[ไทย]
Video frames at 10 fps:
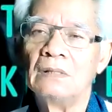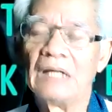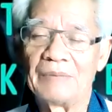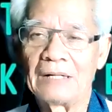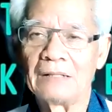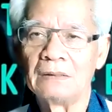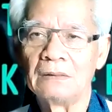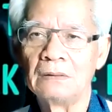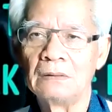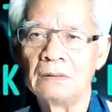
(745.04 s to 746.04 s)
ใช่ไหม
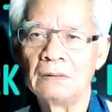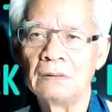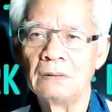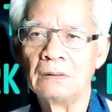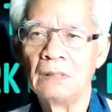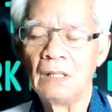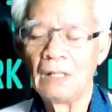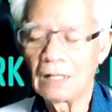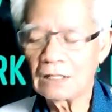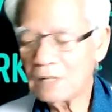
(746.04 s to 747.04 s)

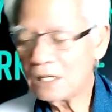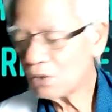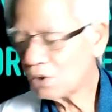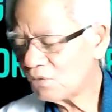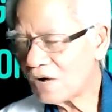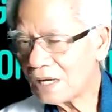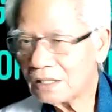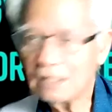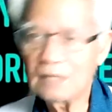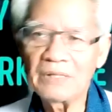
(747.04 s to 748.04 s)
รัฐบาลแล้วก็หวัง
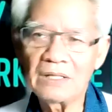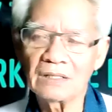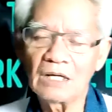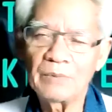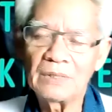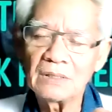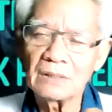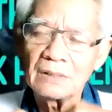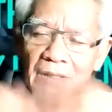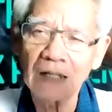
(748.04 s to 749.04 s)
ดี ไม่อยากจะให้มันเลือด
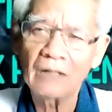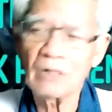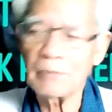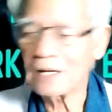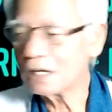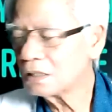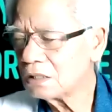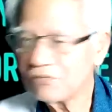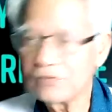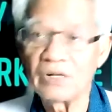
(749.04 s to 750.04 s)
เยอะอะไร ก็ประกาศเคอ
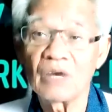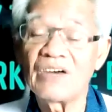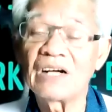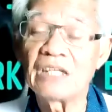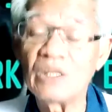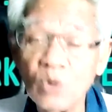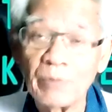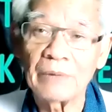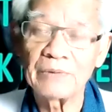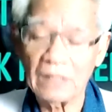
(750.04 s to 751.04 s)
ร์ฟิวเดี๋ยวก็หวังดีรูป
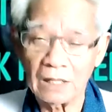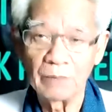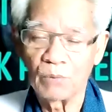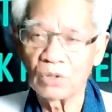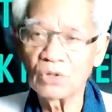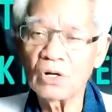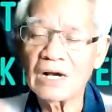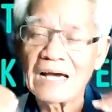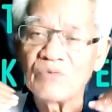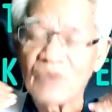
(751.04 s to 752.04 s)
แบบแต่ผลของ
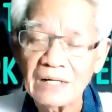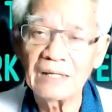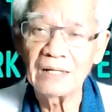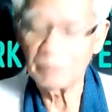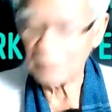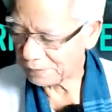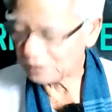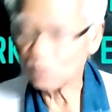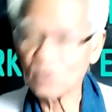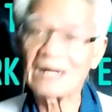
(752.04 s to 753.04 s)
การหวังดีเนี่ยมันเป็น
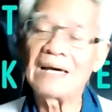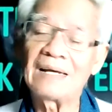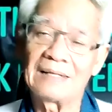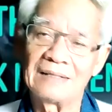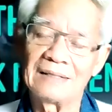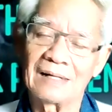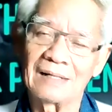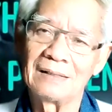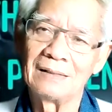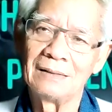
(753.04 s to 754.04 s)
ตัวร้ายนะเห็นอย่าง
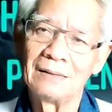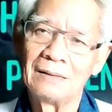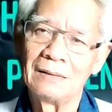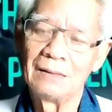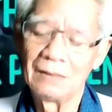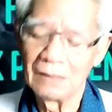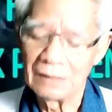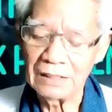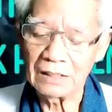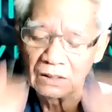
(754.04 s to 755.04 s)

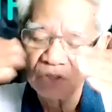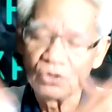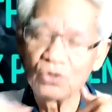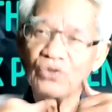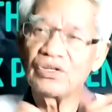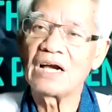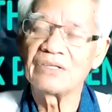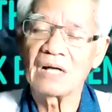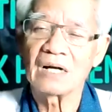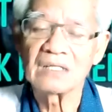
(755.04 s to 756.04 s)
นี่ยกตัวอย่าง
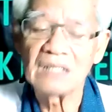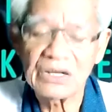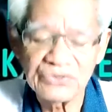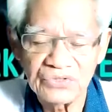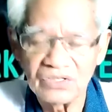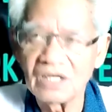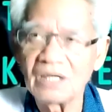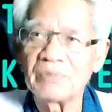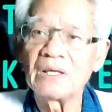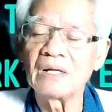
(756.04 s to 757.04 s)
จากดัตช์นะ
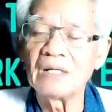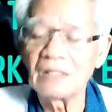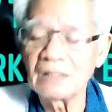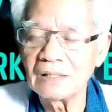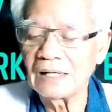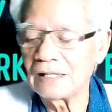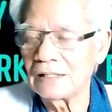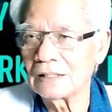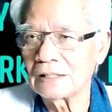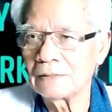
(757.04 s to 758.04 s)
ประเทศเนเธอร์แลนด์